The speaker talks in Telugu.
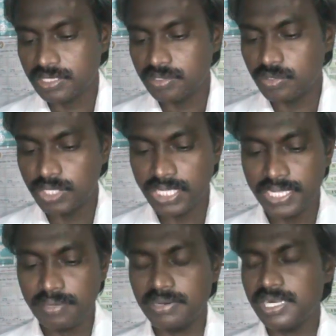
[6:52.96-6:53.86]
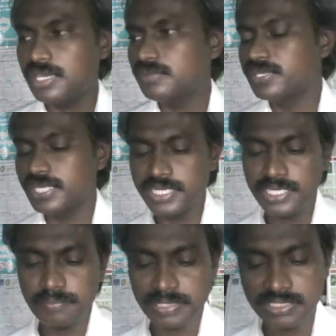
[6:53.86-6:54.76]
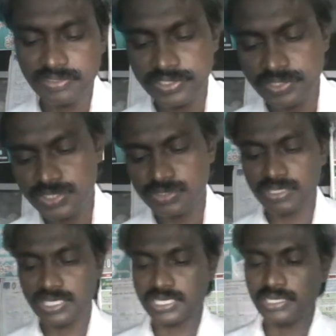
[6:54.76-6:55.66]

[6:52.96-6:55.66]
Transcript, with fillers: రోడ్ల నిర్మాణాలు వీటన్నిటిని ప్రజలు వినియోగించుకుంటున్నారు